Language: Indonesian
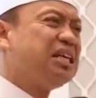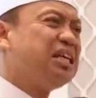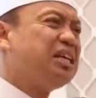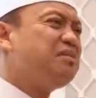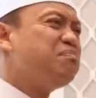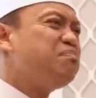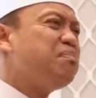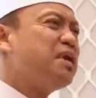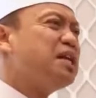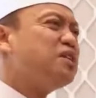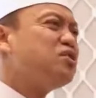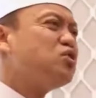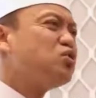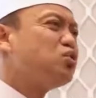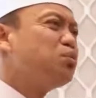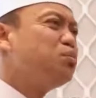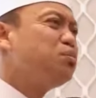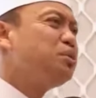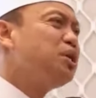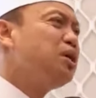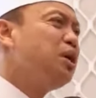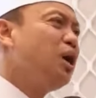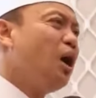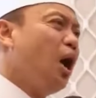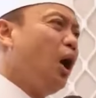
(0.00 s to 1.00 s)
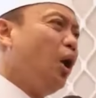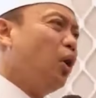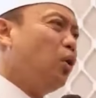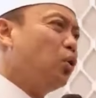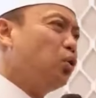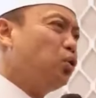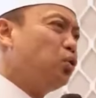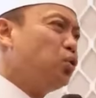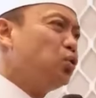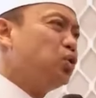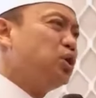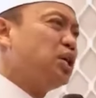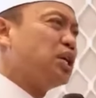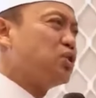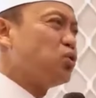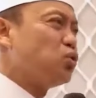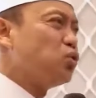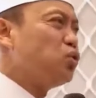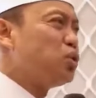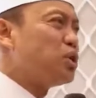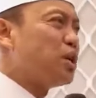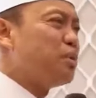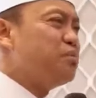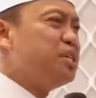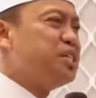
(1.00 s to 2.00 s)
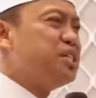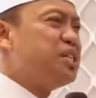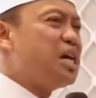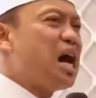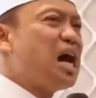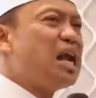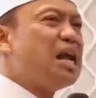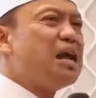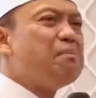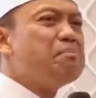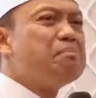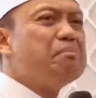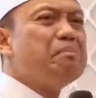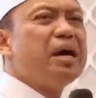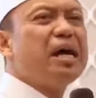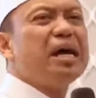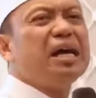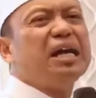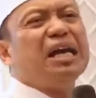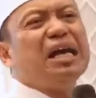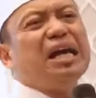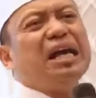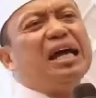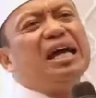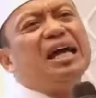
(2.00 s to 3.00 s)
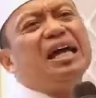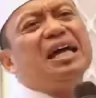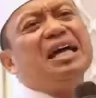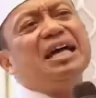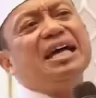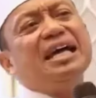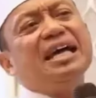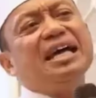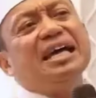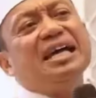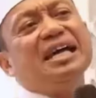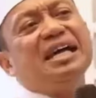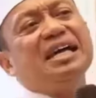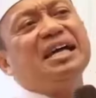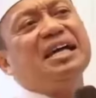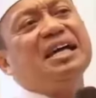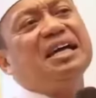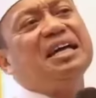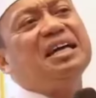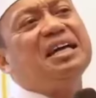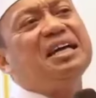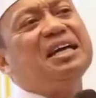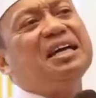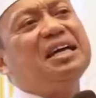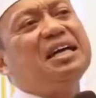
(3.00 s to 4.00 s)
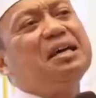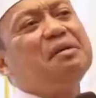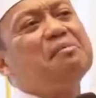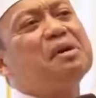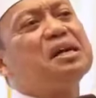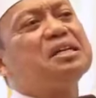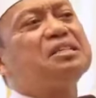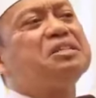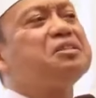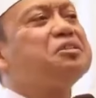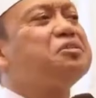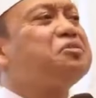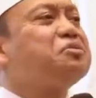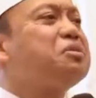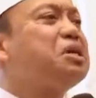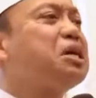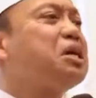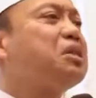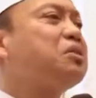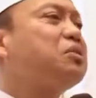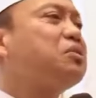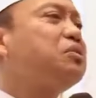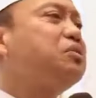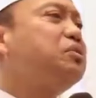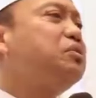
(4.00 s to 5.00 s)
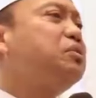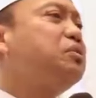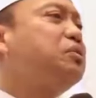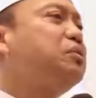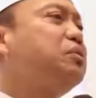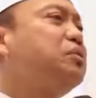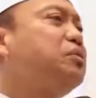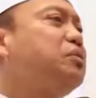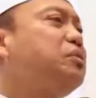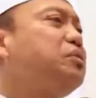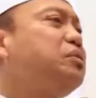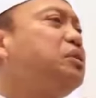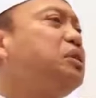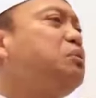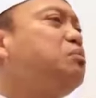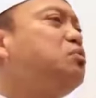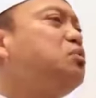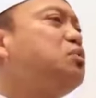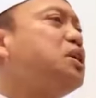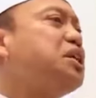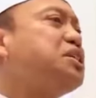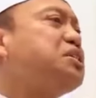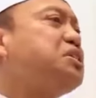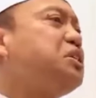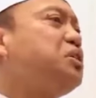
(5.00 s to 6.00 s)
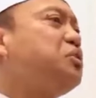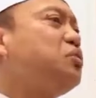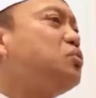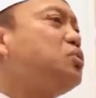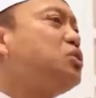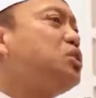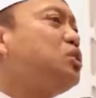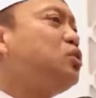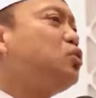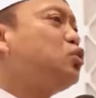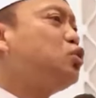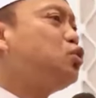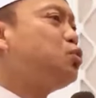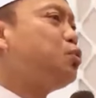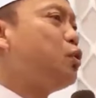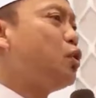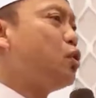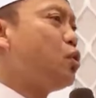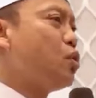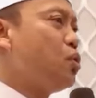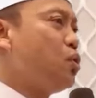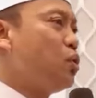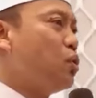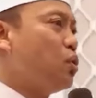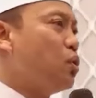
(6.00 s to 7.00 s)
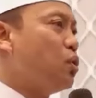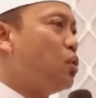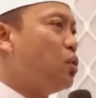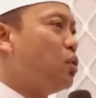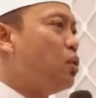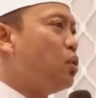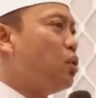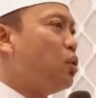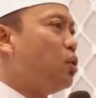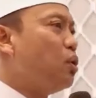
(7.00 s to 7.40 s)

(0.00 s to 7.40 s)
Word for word: gigi palsu mi, lutut na susah mi jalan. Be e e e e masih suka tong buka situs-situs porno.